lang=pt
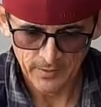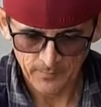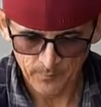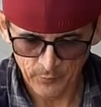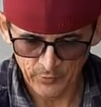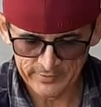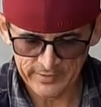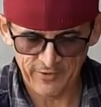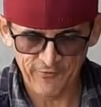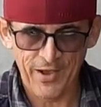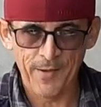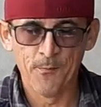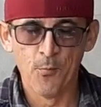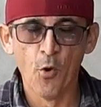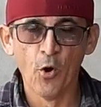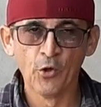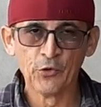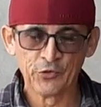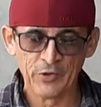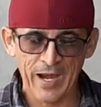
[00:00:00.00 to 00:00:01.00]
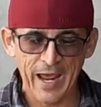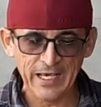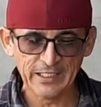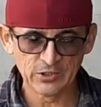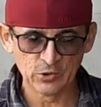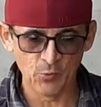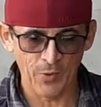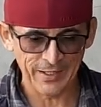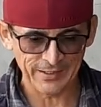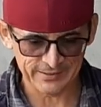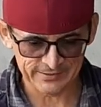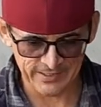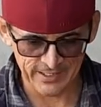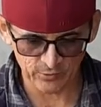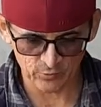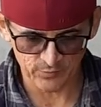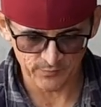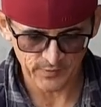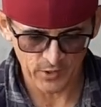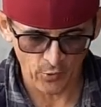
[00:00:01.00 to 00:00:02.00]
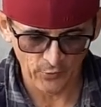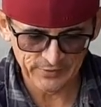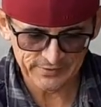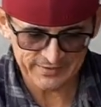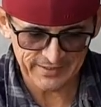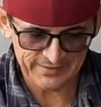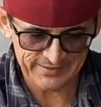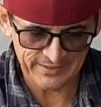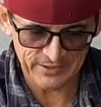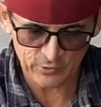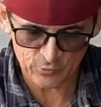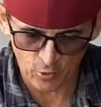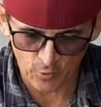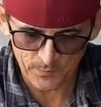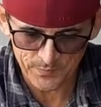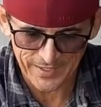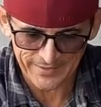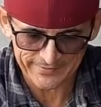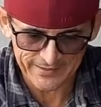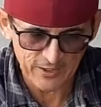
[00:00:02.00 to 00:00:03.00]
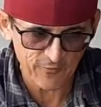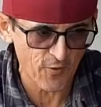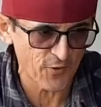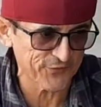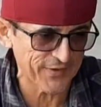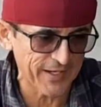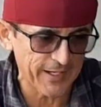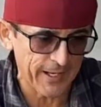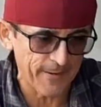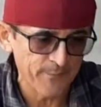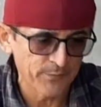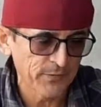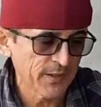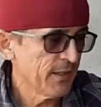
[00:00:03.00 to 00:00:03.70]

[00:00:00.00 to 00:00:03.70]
porque vai por trás do assento, eu esqueci de comprar, tem que voltar lá.